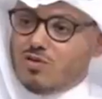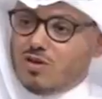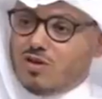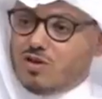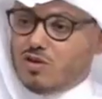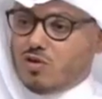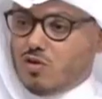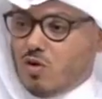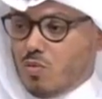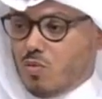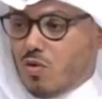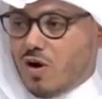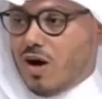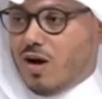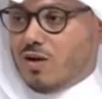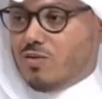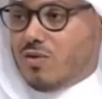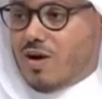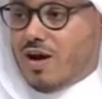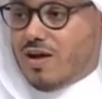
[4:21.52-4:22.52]
جيتي يوم
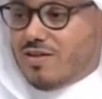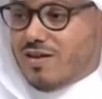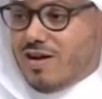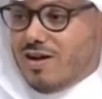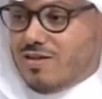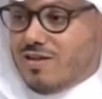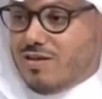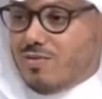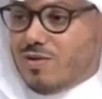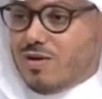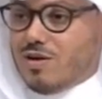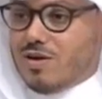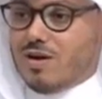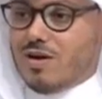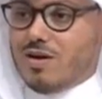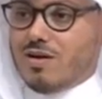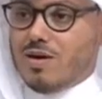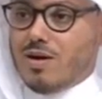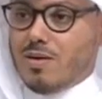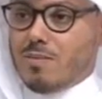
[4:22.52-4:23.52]
واحد وقاعد تقدمي
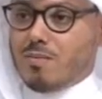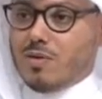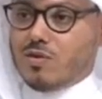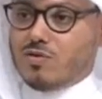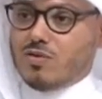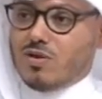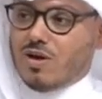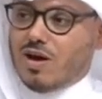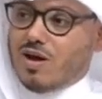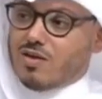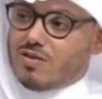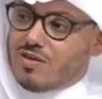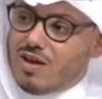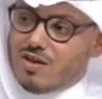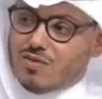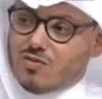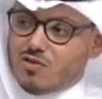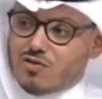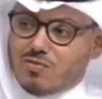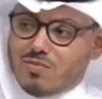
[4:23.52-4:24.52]
هنا بس تقولي خلاص انا
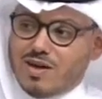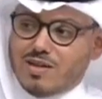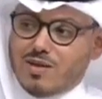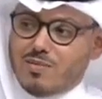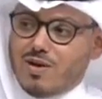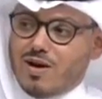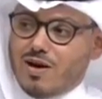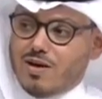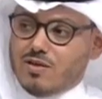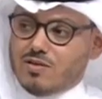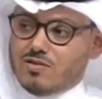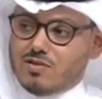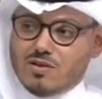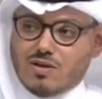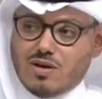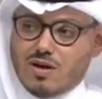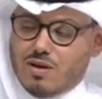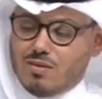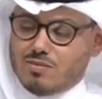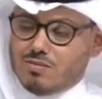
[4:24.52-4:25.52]
طفشت ما عاد ابغى هذا الشيء
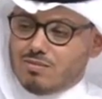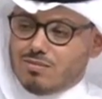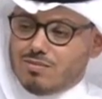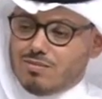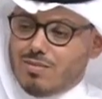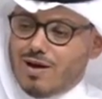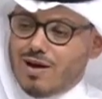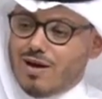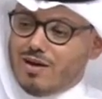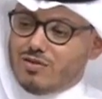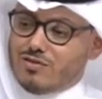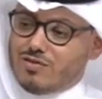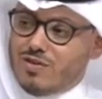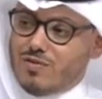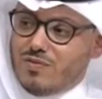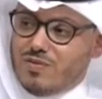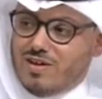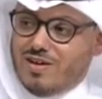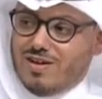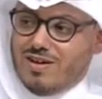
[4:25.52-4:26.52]
انا ما احس
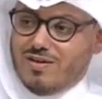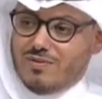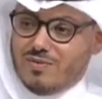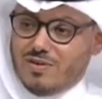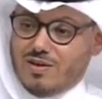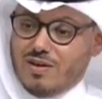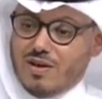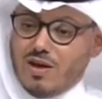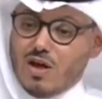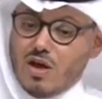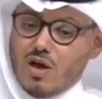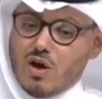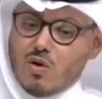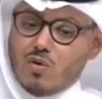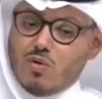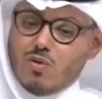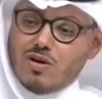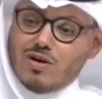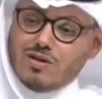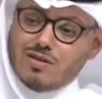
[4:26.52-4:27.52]
نفسي هنا فيه
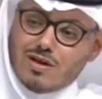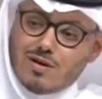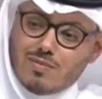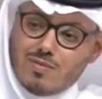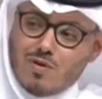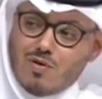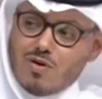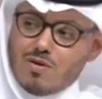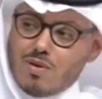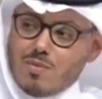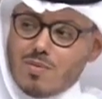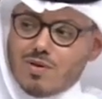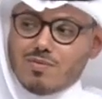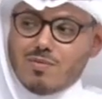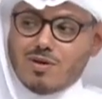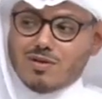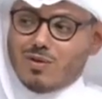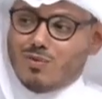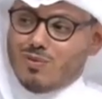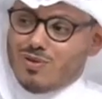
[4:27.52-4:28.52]
نقول عندك موهبه بس
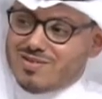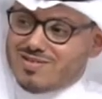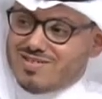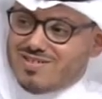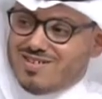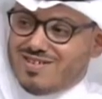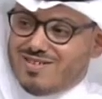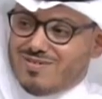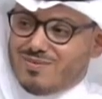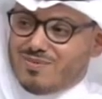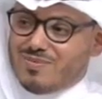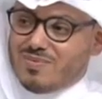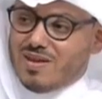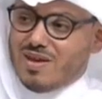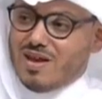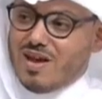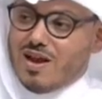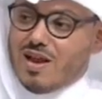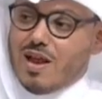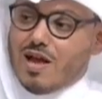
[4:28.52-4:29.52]
ما طورتيها
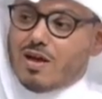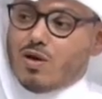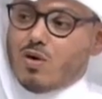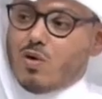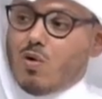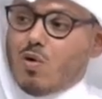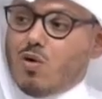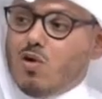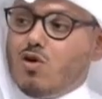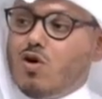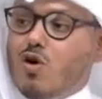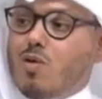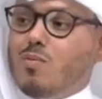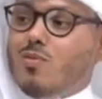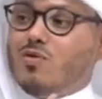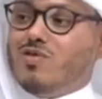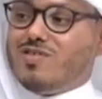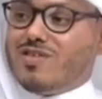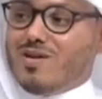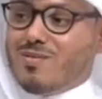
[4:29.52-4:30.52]
لكن كل يوم
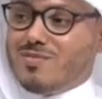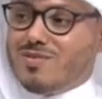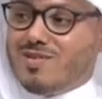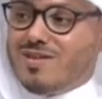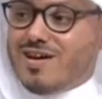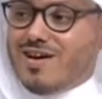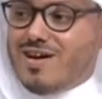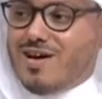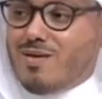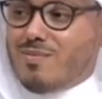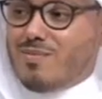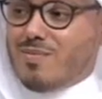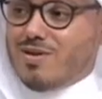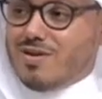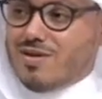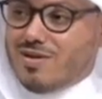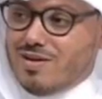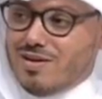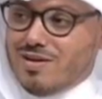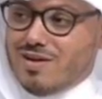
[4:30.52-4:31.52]
مستمتعة
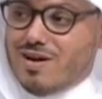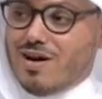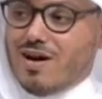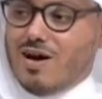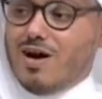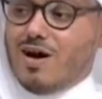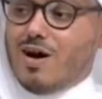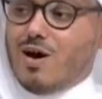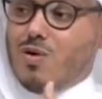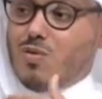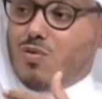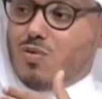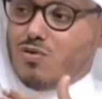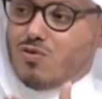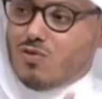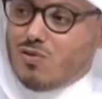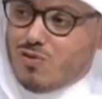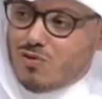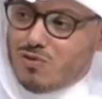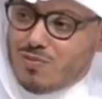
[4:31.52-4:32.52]
بالإلقاء
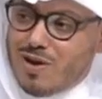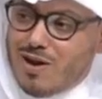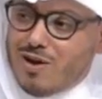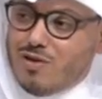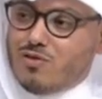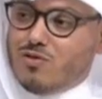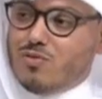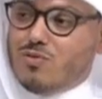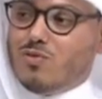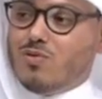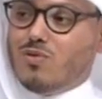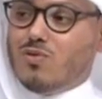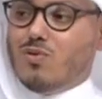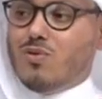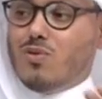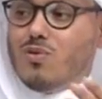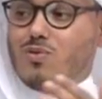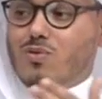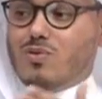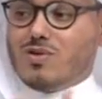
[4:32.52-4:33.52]
والجلوس مع
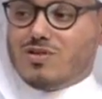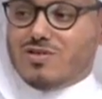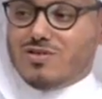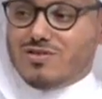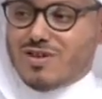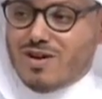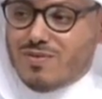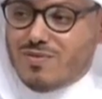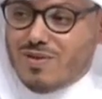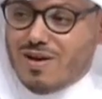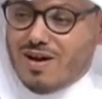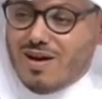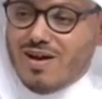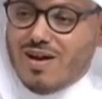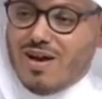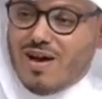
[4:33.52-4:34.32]
الجمهور واكتشاف